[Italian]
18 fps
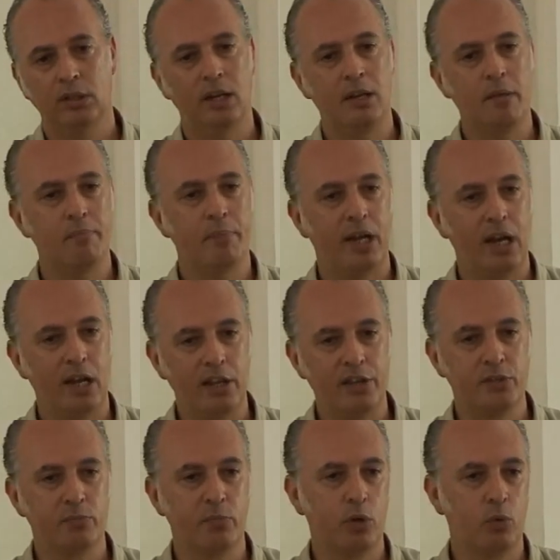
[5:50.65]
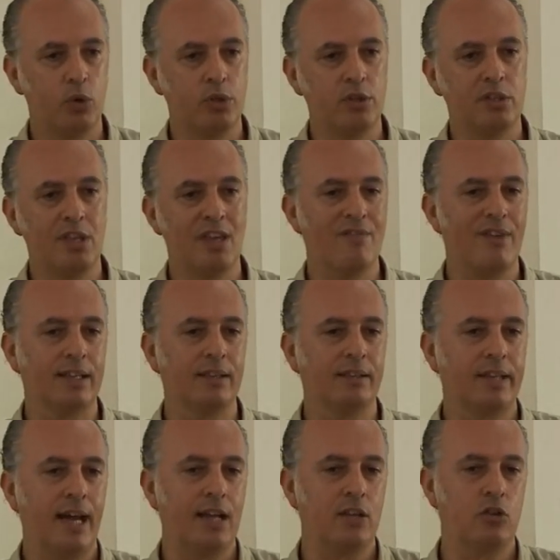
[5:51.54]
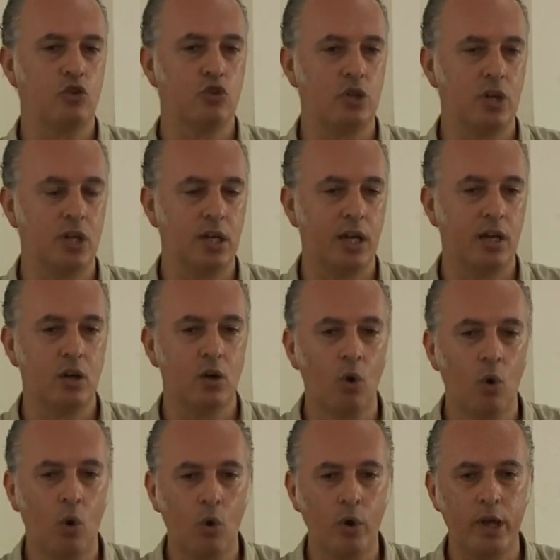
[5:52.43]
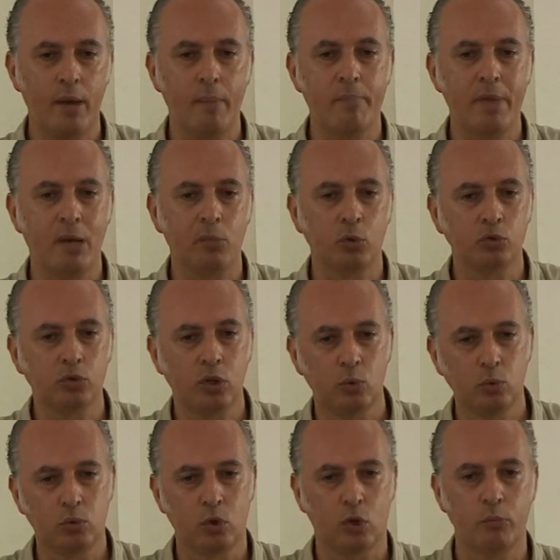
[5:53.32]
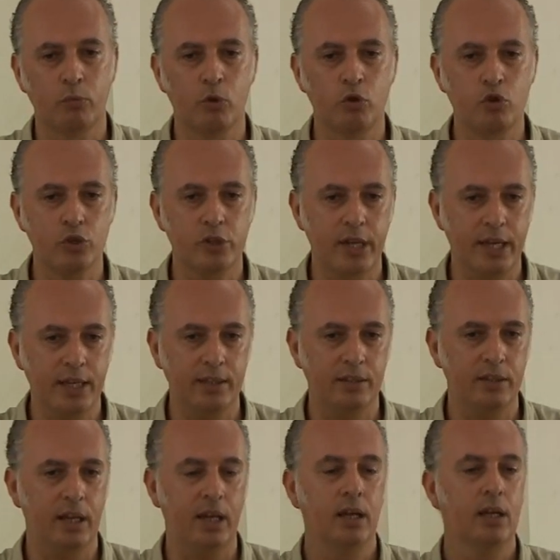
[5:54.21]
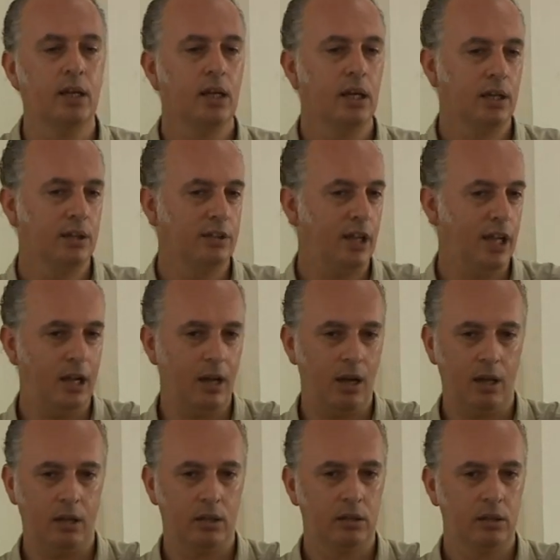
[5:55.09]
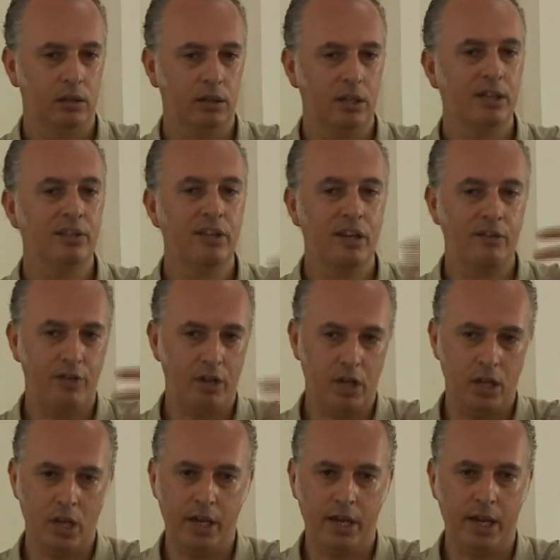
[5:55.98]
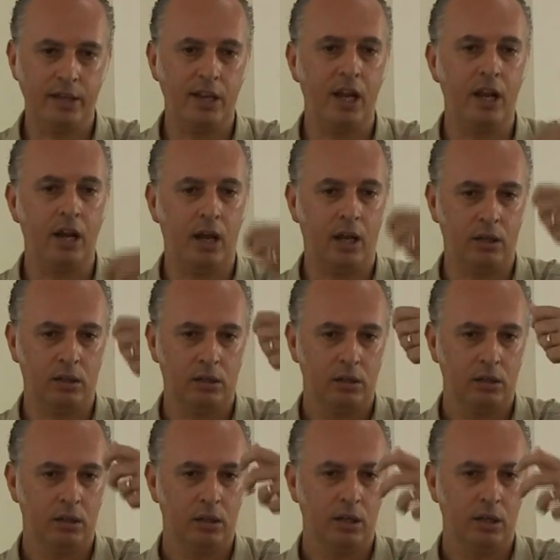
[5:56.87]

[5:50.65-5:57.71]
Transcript: dell'imperialismo e quindi dei vantaggi che noi abbiamo ottenuto come Occidente nel intervenire, nel